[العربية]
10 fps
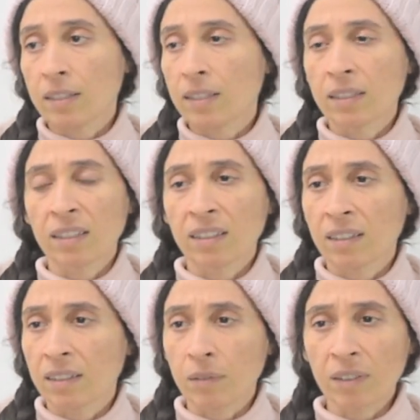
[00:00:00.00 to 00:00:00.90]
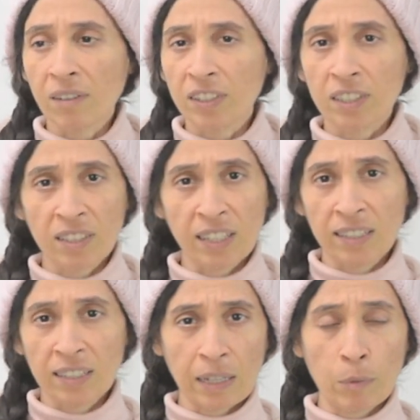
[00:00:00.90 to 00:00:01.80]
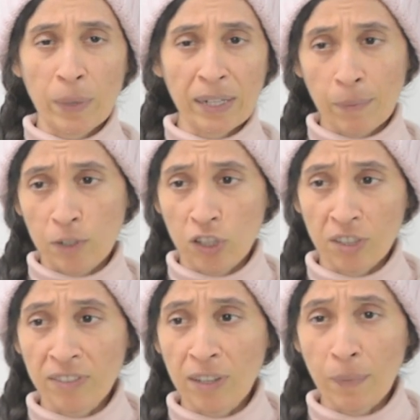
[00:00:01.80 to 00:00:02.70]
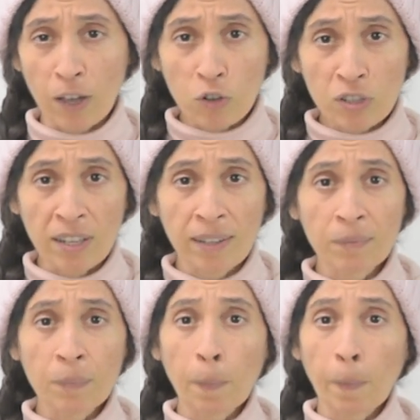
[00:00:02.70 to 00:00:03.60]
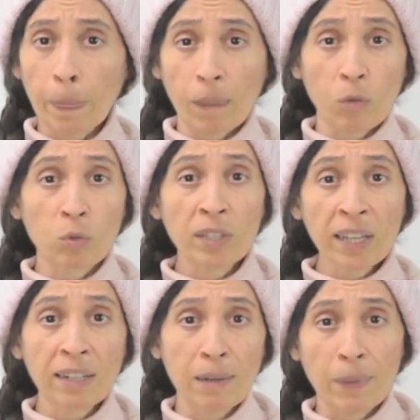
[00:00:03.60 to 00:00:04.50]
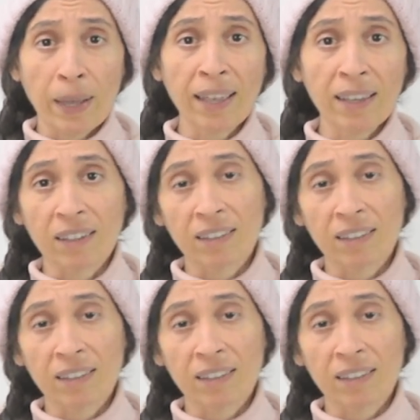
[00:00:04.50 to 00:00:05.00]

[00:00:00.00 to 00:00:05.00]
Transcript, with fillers: الست اللي رفضت انها تركب المركب عشان تفضل مع جوزها وتغرق معاه